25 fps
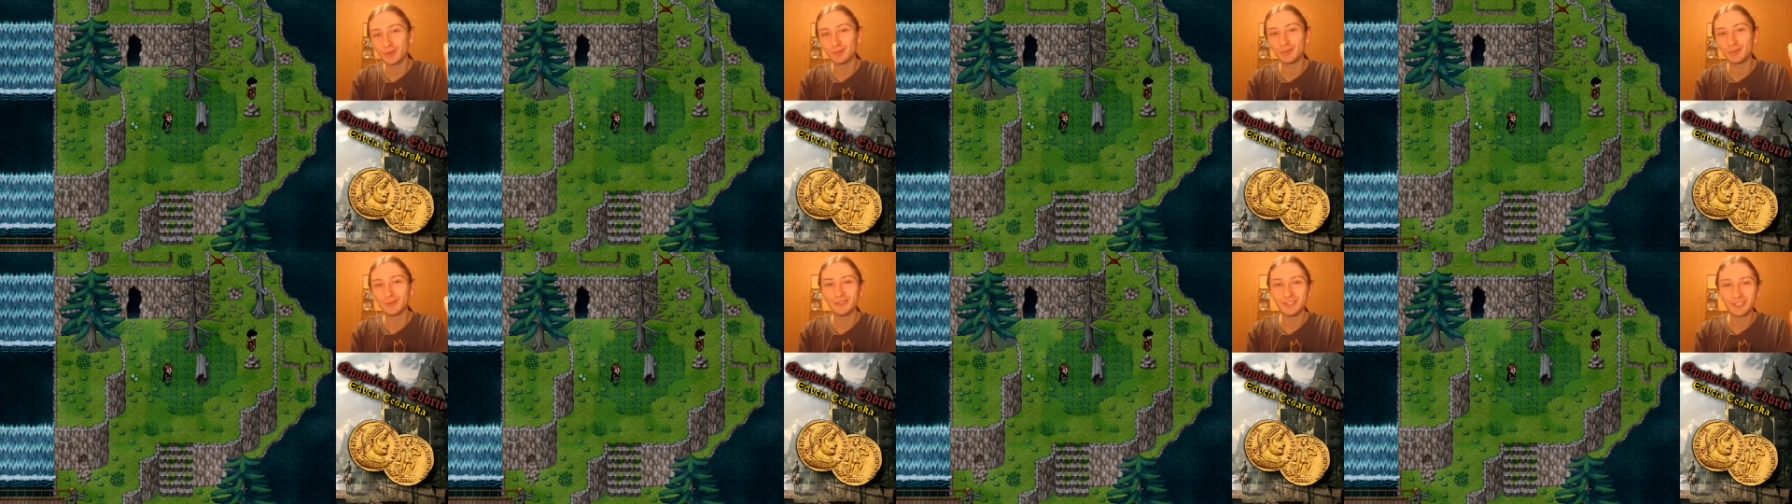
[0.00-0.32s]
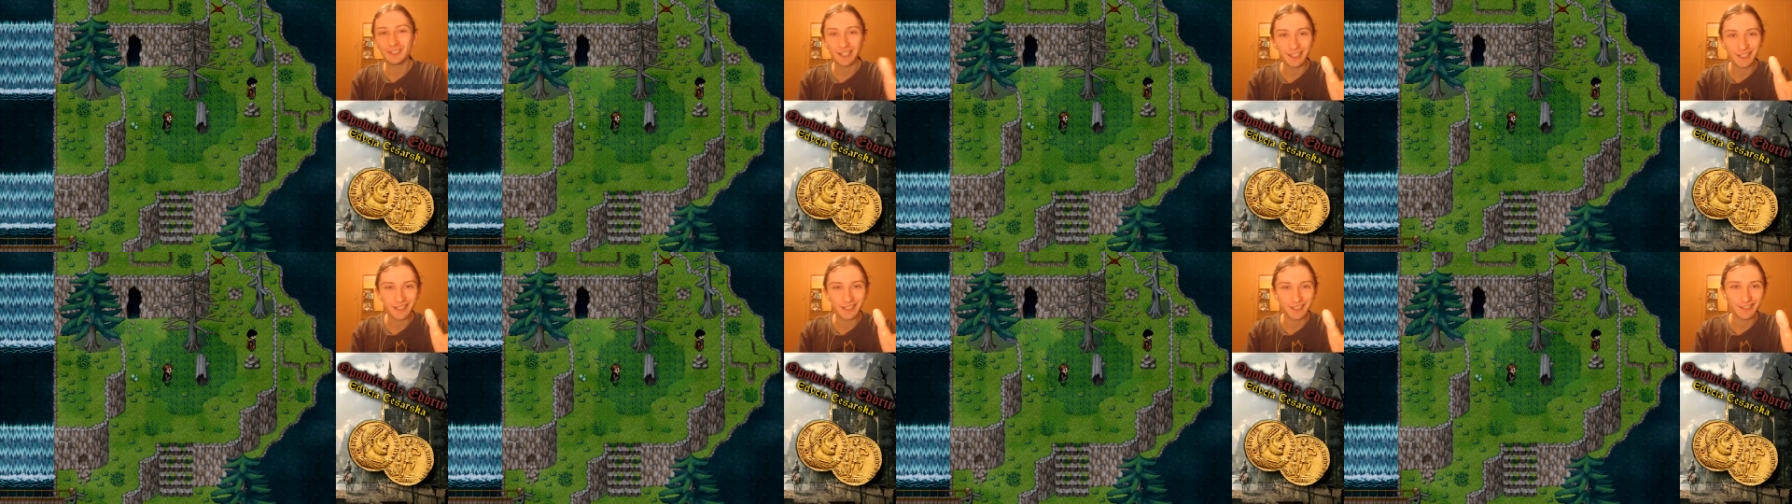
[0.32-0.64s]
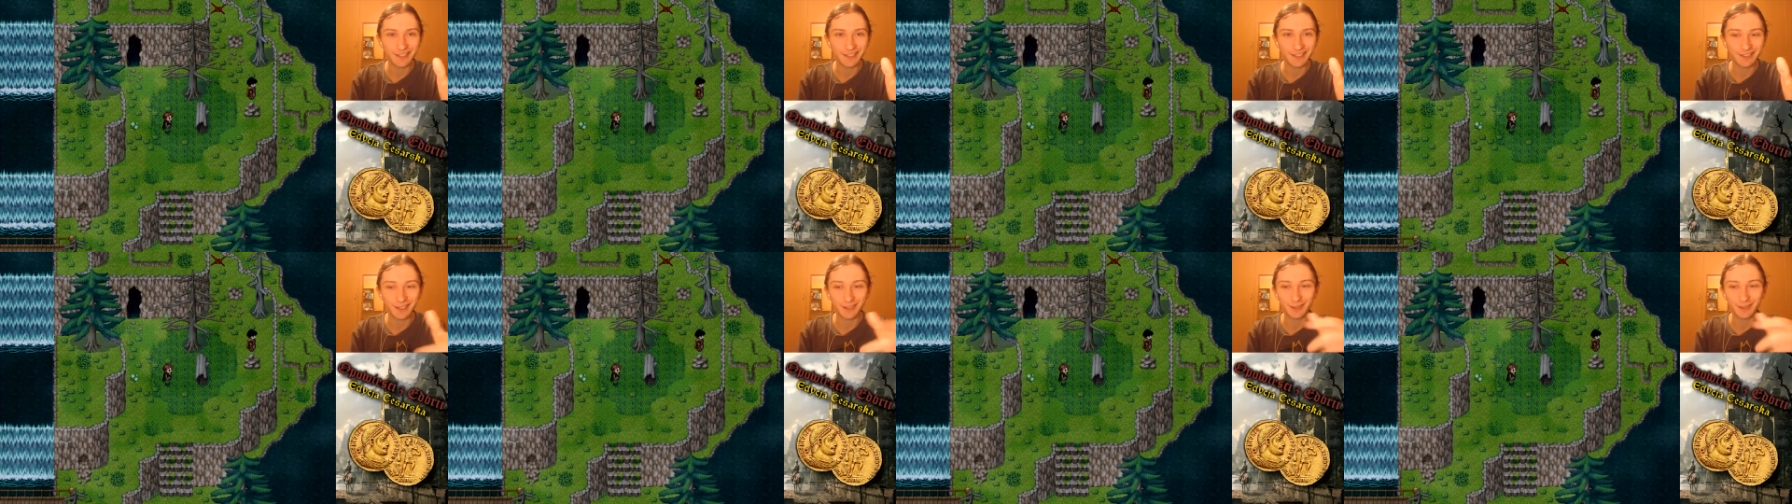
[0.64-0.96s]
powitania
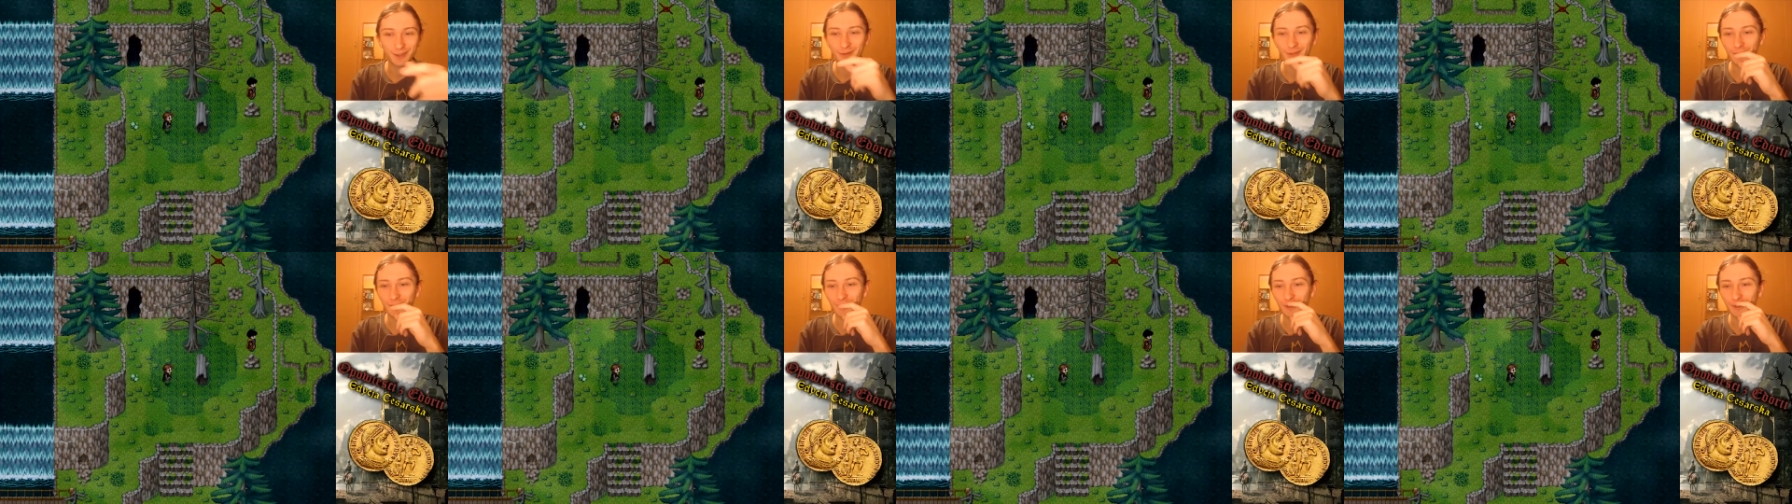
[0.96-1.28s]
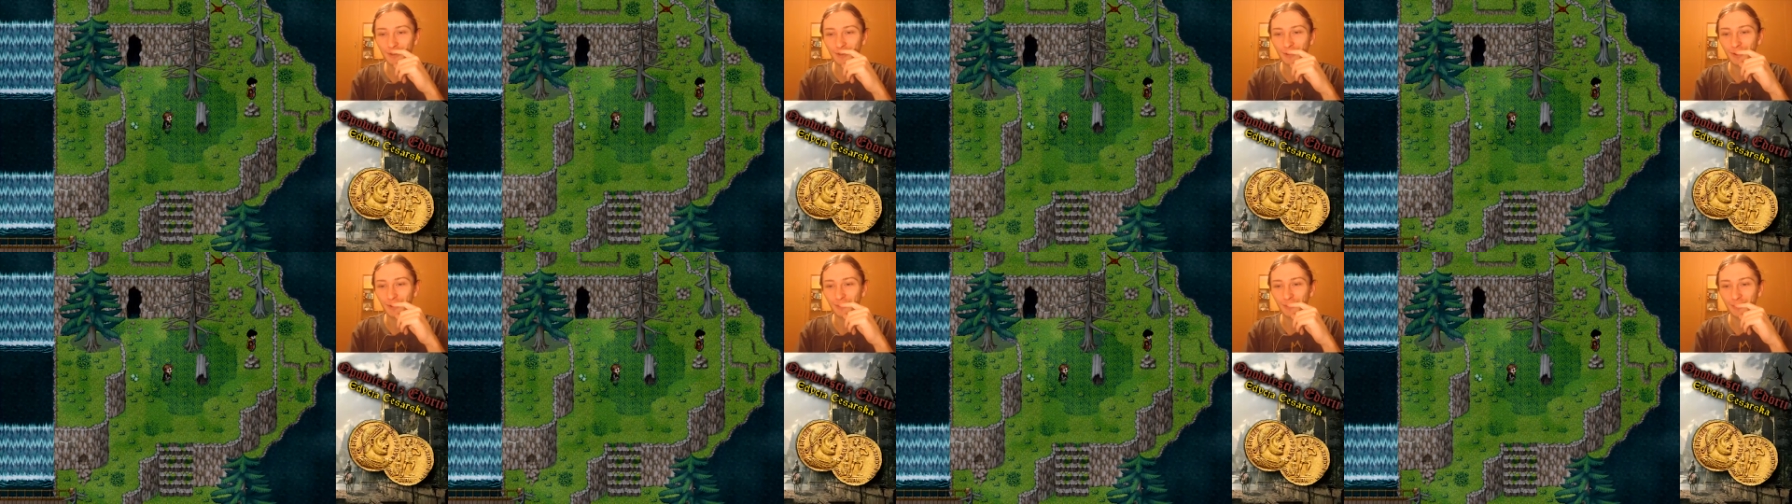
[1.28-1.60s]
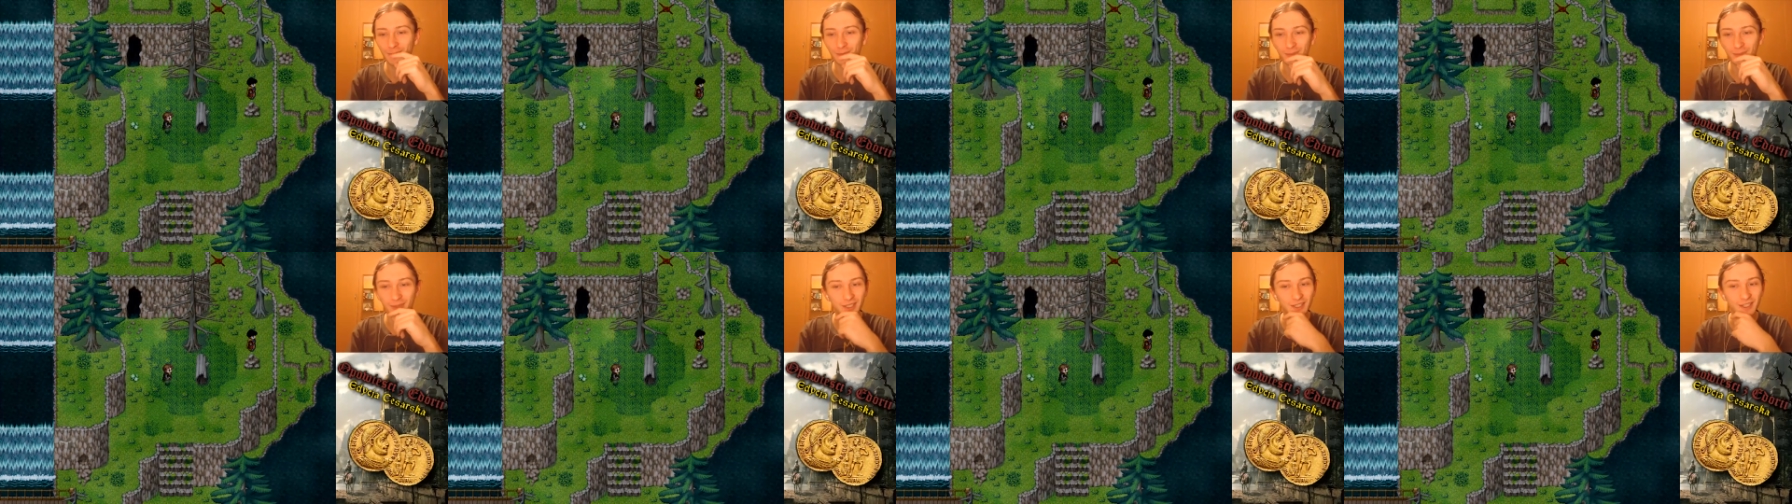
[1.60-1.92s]
standardowego, chyba
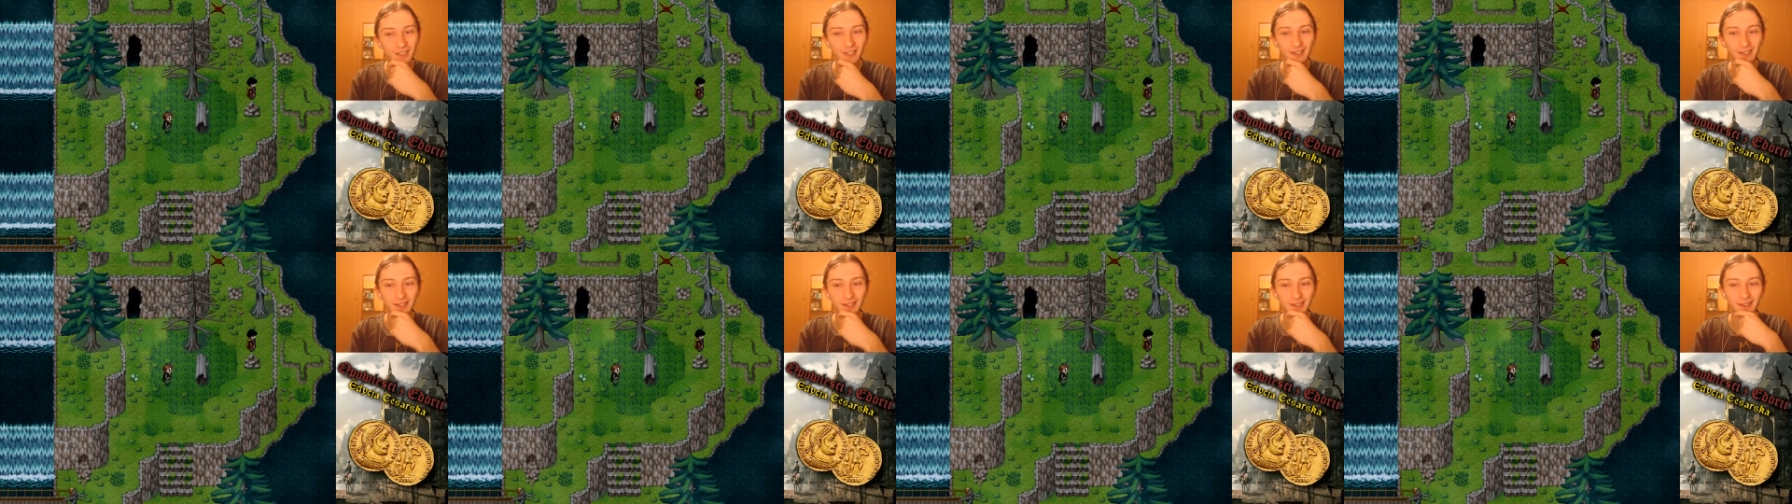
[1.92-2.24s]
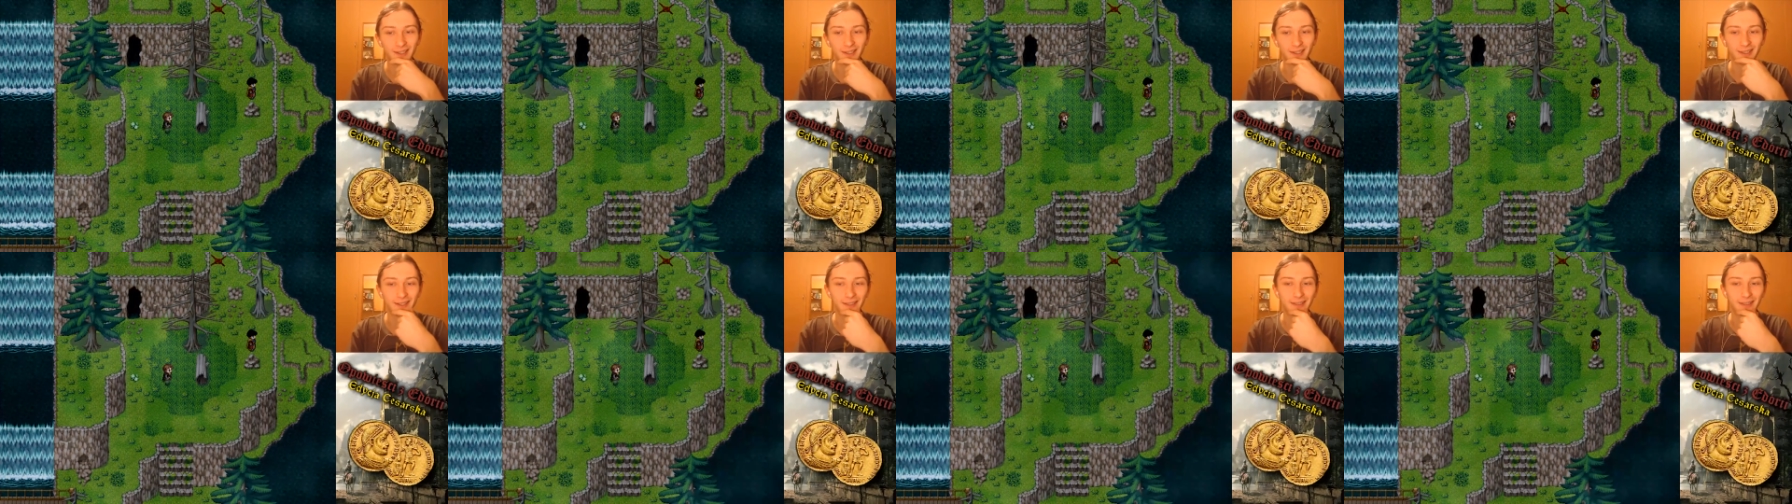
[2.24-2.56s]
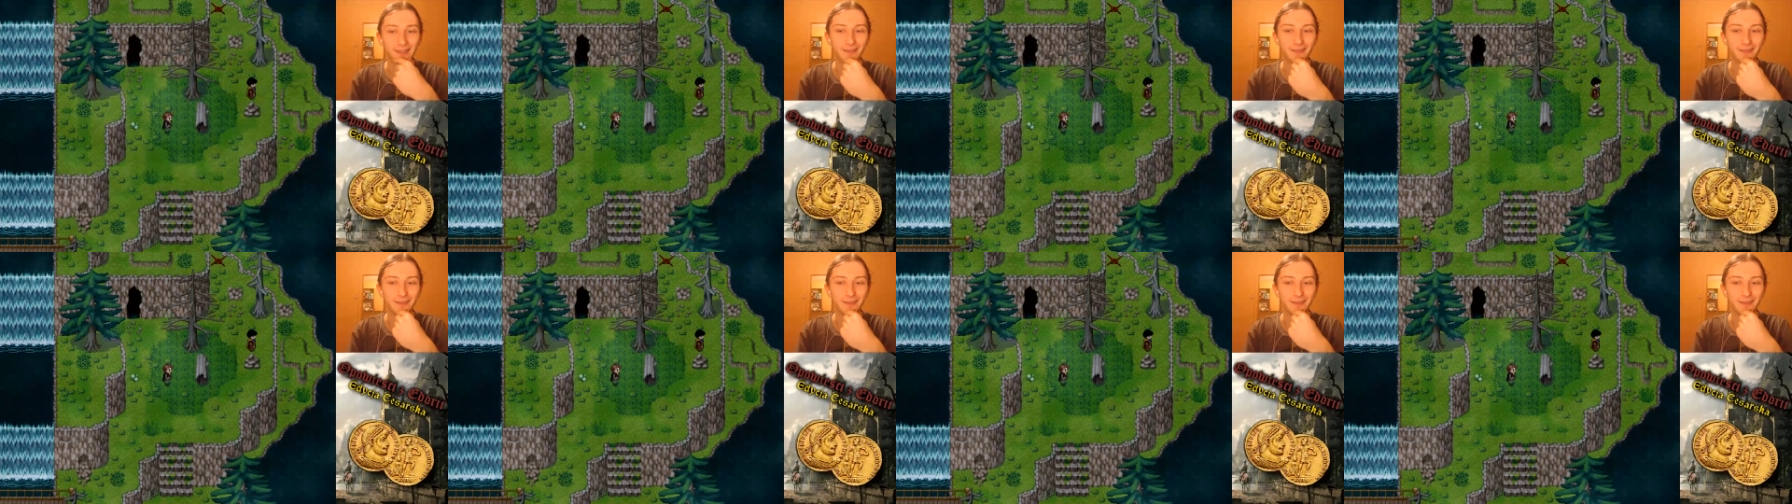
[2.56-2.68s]
to będzie e,